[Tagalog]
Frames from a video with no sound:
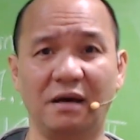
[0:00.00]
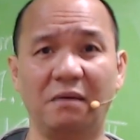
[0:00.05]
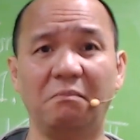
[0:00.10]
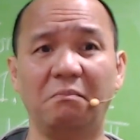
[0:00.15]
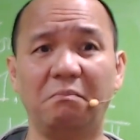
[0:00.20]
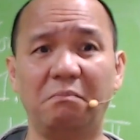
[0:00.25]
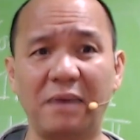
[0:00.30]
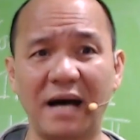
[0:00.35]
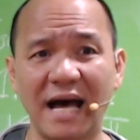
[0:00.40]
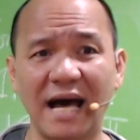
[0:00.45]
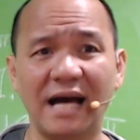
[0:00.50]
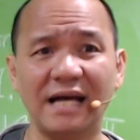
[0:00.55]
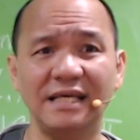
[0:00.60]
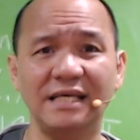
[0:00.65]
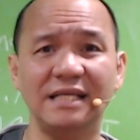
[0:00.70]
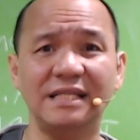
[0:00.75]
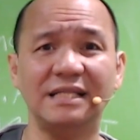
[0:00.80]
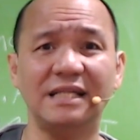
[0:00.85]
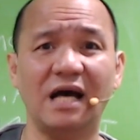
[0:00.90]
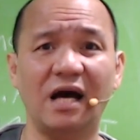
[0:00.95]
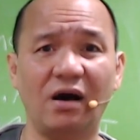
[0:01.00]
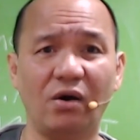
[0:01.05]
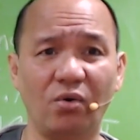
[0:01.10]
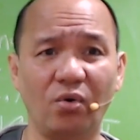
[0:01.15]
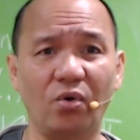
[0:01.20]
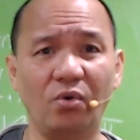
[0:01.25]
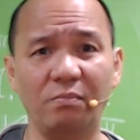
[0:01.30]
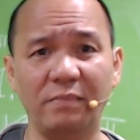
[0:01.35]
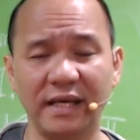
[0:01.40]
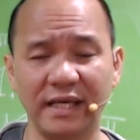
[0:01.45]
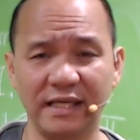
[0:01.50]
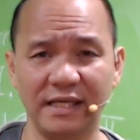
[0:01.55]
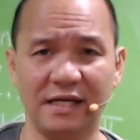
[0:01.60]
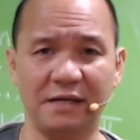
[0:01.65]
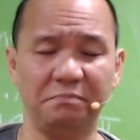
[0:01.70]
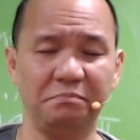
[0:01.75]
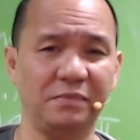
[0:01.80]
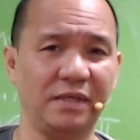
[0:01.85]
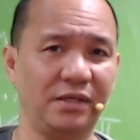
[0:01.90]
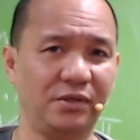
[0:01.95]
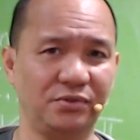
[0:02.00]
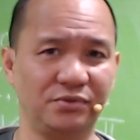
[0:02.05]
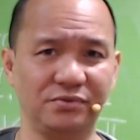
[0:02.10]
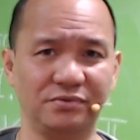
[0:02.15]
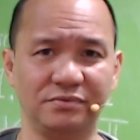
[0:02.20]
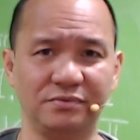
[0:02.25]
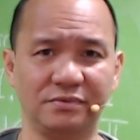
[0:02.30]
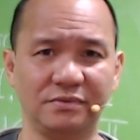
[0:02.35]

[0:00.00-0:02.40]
Bakit ako mahirap ngayon?